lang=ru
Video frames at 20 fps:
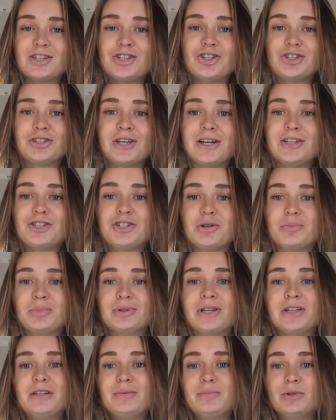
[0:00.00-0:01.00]
сочетать с чем
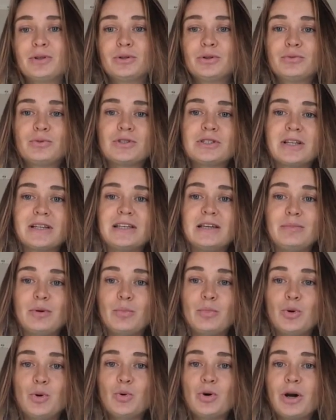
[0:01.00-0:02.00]
бы то ни было. Но вот с такими
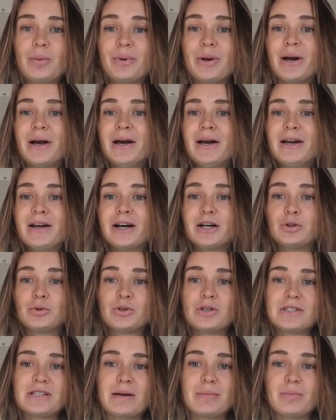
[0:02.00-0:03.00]
брюками,
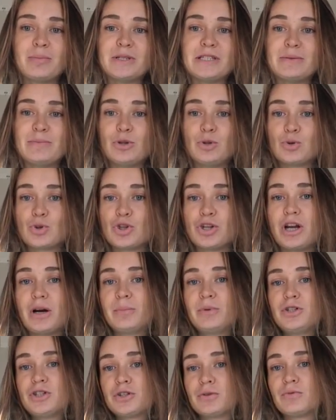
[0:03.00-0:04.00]
которые сами по себе тоже
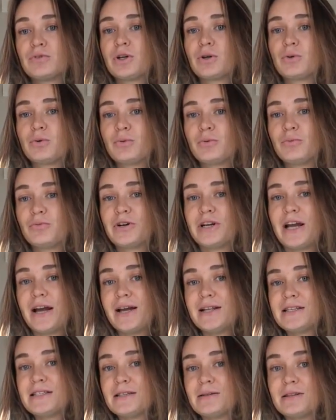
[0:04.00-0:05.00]
необычно в таком
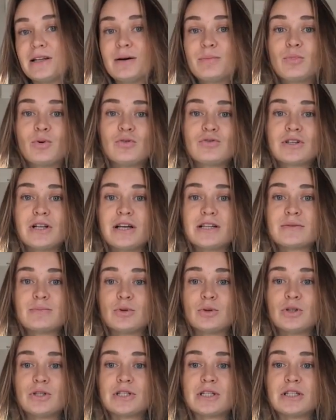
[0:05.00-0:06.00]
варианте, на мой взгляд,
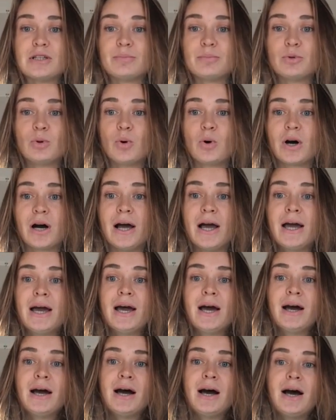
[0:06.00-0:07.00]
смотрятся неплохо.
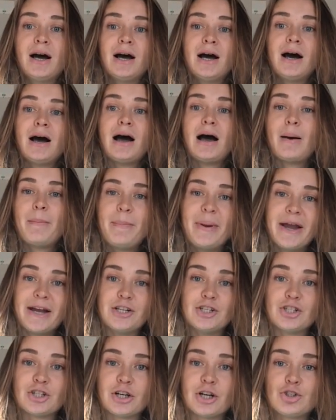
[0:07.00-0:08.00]

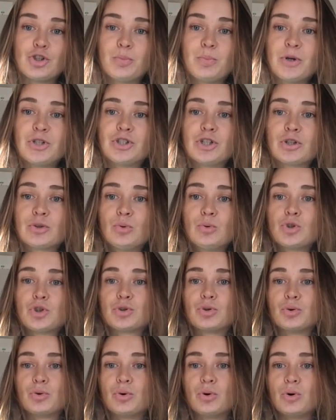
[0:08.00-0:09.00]
Опять же, хочу подчеркнуть,
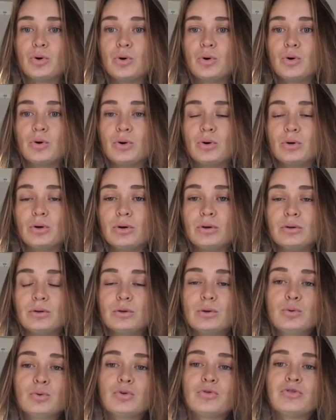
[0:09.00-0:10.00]
что
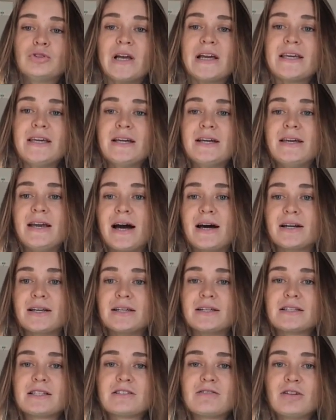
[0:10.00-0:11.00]
лук в таких
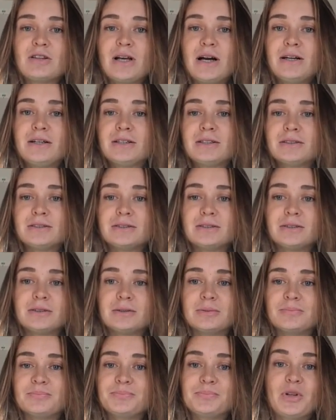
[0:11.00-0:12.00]
ярких цветах
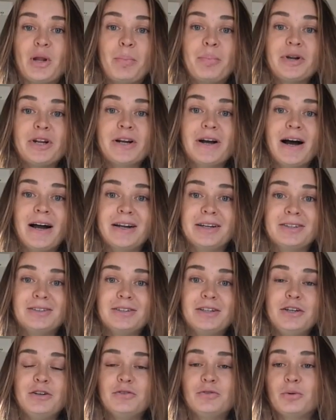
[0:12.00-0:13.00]
э, напрягает
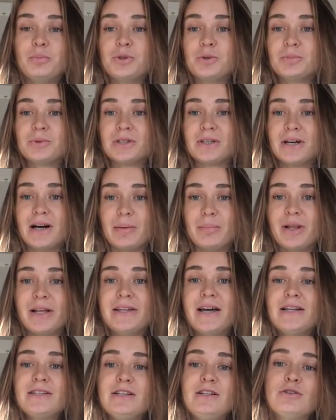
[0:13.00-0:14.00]
и, в общем-то,
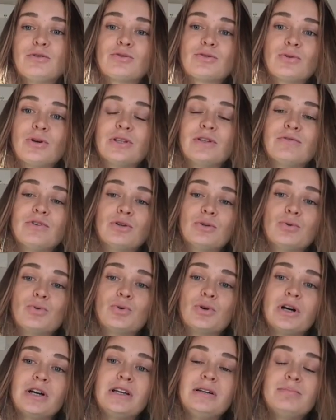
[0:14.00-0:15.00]
обладательницу этого
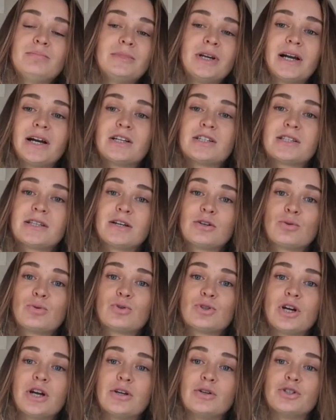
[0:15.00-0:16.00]
лука, и, мне кажется,
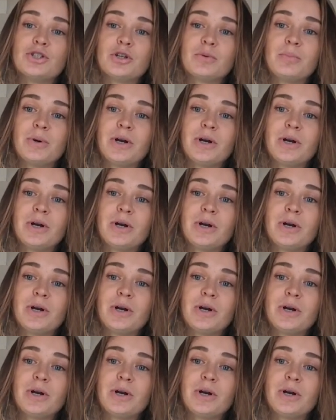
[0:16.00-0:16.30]
окружающих.